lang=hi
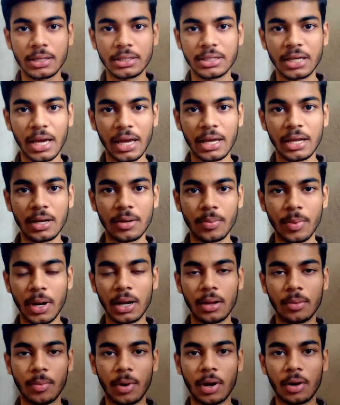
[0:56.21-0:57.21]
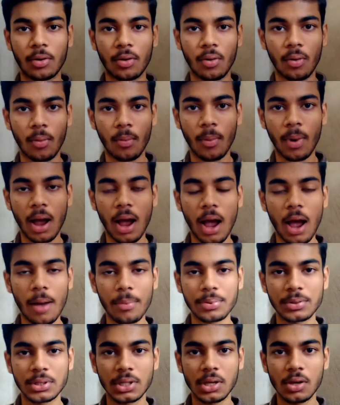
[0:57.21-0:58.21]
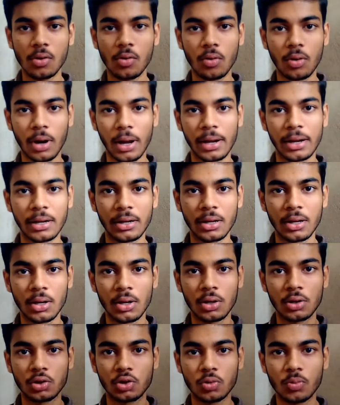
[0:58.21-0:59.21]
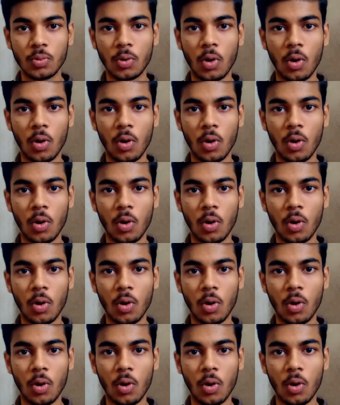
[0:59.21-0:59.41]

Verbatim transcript: जय हिंद बंदे मातरम आप सही लोग का दिन शुभ